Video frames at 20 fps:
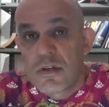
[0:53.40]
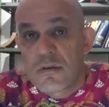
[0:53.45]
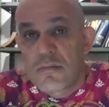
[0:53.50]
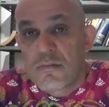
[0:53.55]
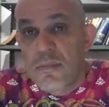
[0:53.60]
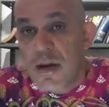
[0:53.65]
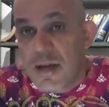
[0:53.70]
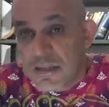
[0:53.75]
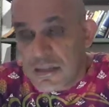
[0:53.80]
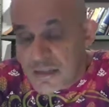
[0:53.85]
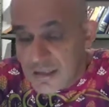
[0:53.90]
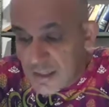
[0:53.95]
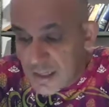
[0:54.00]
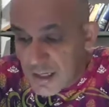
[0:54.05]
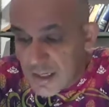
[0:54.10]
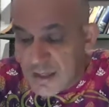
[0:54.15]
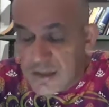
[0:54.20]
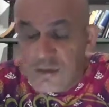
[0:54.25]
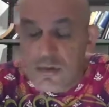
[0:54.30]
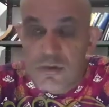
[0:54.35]

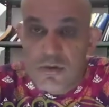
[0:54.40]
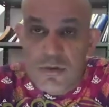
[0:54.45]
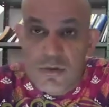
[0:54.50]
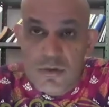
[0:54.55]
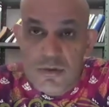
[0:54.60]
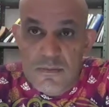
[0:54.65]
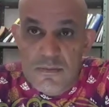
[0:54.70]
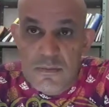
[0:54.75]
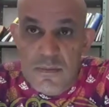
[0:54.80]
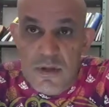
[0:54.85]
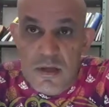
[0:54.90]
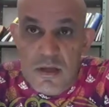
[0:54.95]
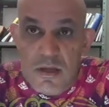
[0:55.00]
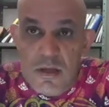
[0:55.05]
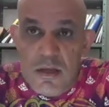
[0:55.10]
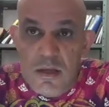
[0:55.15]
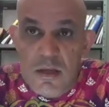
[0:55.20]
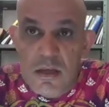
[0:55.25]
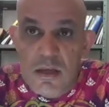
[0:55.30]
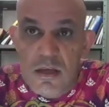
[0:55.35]
baseados
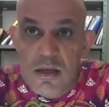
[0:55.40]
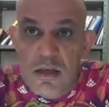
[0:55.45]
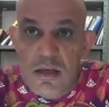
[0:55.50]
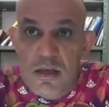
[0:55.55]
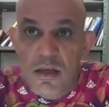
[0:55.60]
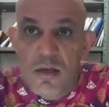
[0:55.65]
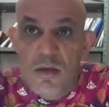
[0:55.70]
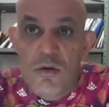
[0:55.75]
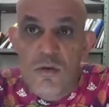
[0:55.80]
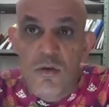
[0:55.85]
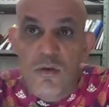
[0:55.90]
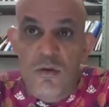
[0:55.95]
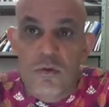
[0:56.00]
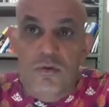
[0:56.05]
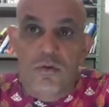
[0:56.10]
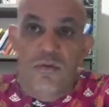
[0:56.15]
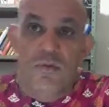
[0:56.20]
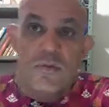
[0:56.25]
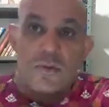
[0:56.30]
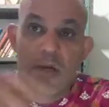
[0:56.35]
em
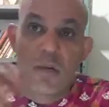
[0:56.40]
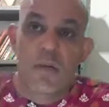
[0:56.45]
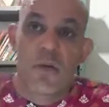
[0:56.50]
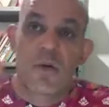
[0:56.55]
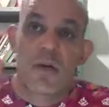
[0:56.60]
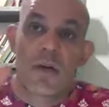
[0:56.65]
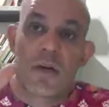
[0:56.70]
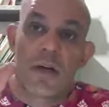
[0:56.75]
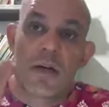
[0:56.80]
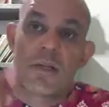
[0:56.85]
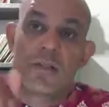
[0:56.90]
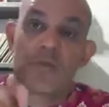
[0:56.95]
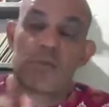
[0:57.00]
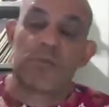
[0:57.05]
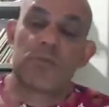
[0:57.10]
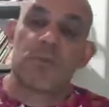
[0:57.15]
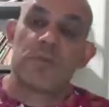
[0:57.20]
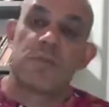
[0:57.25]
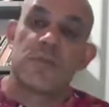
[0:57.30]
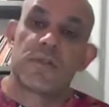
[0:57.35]
encontros democráticos
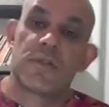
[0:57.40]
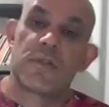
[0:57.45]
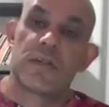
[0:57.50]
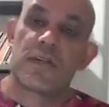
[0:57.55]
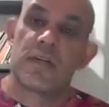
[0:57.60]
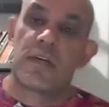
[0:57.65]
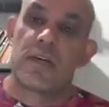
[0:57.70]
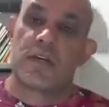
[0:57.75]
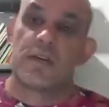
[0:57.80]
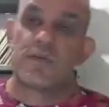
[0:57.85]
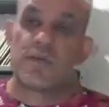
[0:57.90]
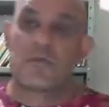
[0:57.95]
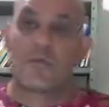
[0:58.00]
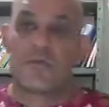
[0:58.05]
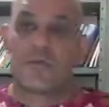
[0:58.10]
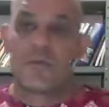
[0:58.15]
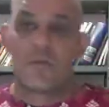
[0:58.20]
com a sociedade